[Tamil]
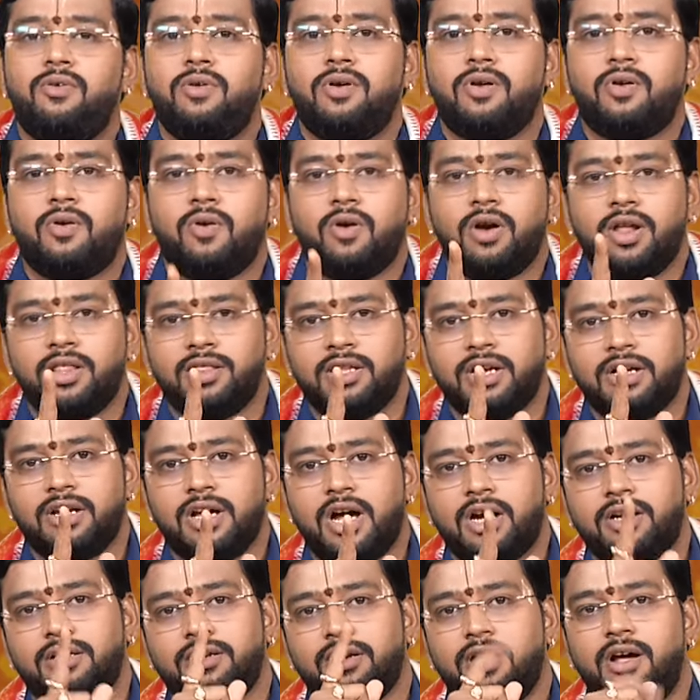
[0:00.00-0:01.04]
ஒரு குழந்தை
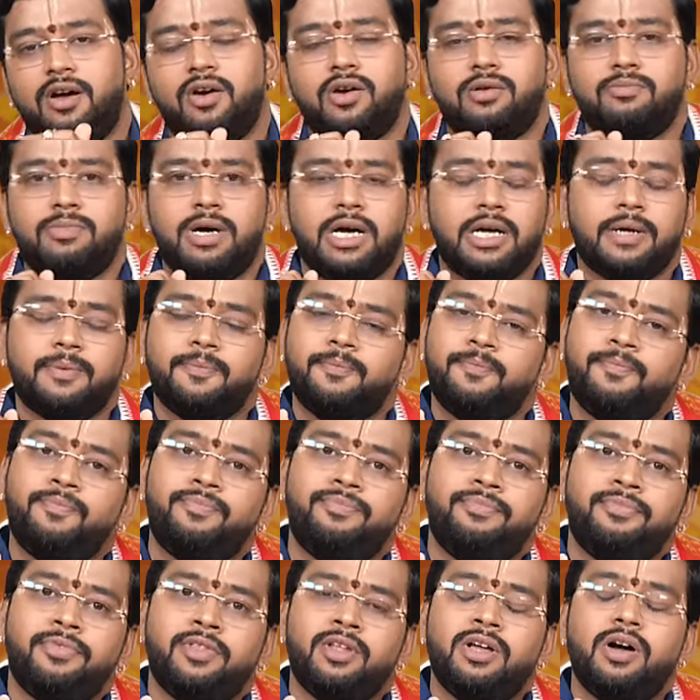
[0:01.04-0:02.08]
டாக்டர் ஆகணுமா
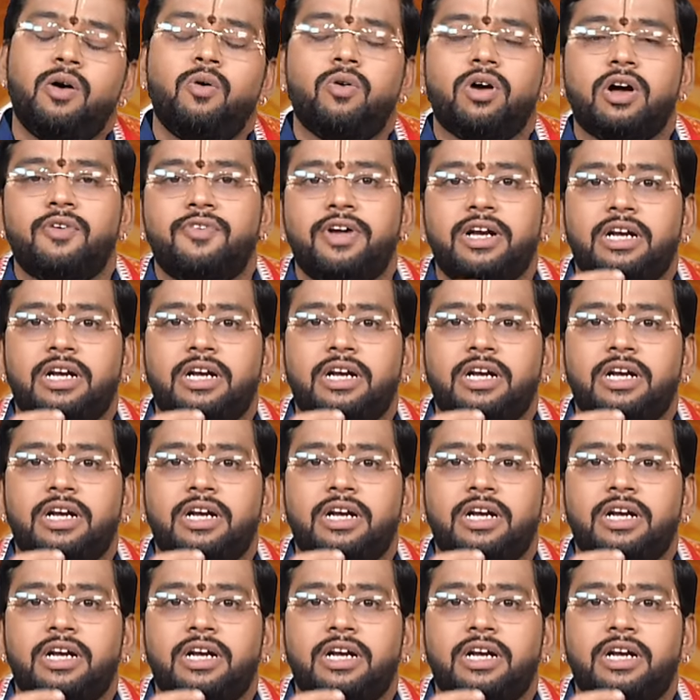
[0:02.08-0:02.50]
உங்கள்